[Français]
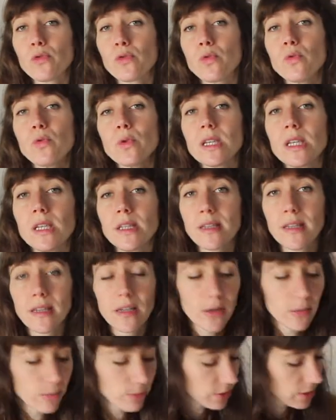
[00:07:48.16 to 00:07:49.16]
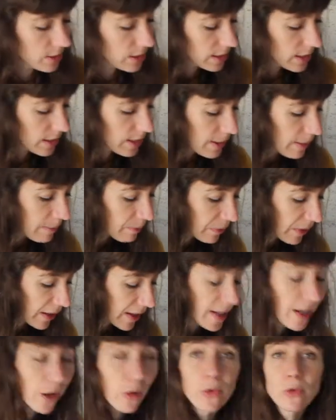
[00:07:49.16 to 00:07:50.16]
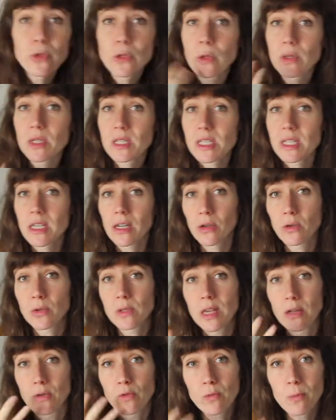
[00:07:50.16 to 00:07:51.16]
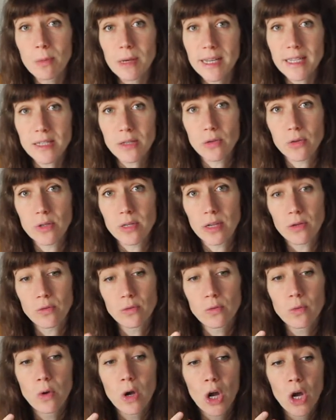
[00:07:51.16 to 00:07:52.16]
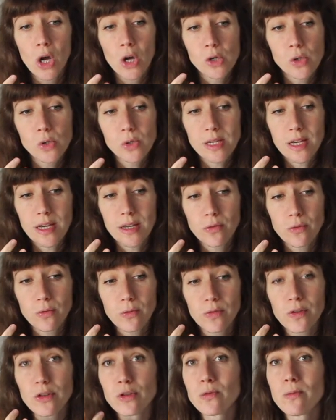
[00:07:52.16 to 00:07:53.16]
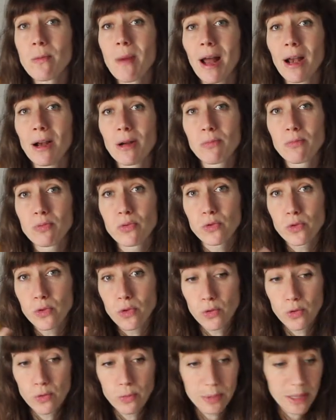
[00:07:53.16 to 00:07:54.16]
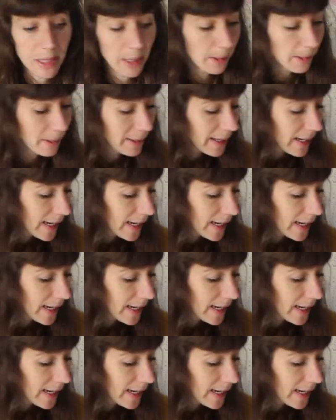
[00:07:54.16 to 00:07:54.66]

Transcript: du coup quitter, comme je disais, et ressentir que ça nous blesse, que ça nous, que ça nous fait du mal plus que du bien,